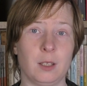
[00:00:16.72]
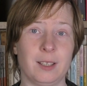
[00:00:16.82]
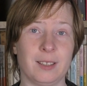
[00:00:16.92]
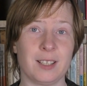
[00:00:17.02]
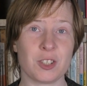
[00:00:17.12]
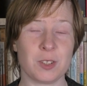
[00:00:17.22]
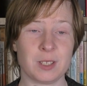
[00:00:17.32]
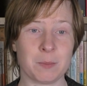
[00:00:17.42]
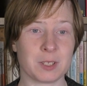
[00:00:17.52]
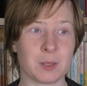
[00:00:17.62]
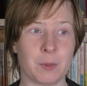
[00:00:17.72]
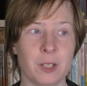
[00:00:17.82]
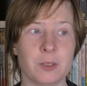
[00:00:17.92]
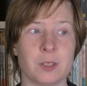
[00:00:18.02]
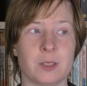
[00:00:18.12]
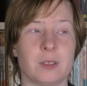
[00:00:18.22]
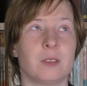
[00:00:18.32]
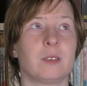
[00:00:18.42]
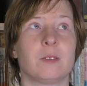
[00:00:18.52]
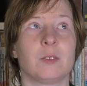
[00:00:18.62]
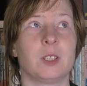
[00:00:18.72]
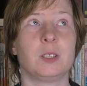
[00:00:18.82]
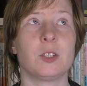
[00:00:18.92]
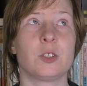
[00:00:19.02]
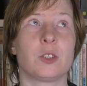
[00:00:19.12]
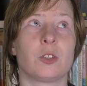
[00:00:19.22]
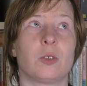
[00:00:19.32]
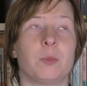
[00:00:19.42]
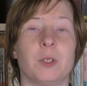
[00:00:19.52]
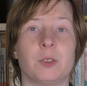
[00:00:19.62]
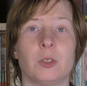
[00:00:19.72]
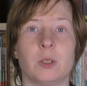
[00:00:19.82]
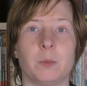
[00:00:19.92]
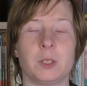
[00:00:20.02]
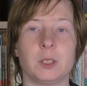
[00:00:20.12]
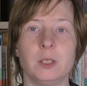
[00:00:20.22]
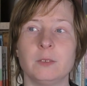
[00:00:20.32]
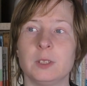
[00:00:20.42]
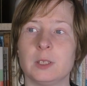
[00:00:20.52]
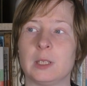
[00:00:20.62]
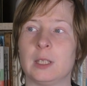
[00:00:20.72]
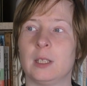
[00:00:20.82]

Я каждый день просыпаюсь в надежде, что мне все это приснилось.